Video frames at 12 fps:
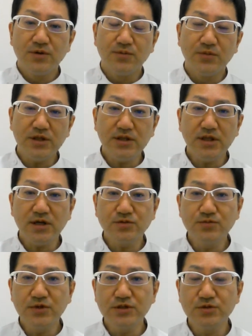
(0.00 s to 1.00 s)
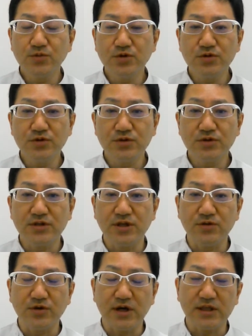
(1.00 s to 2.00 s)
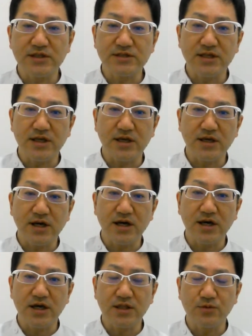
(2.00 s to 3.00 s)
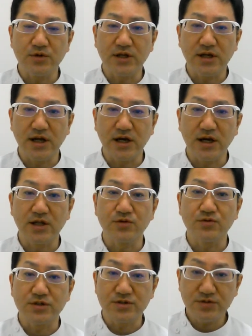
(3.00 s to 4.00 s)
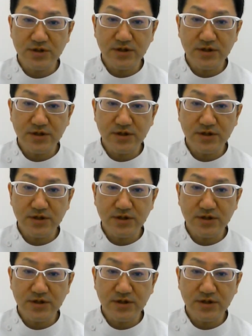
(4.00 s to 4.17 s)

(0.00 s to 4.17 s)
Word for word: 全く別物っていう感じで考えてもらわなあかんんですよ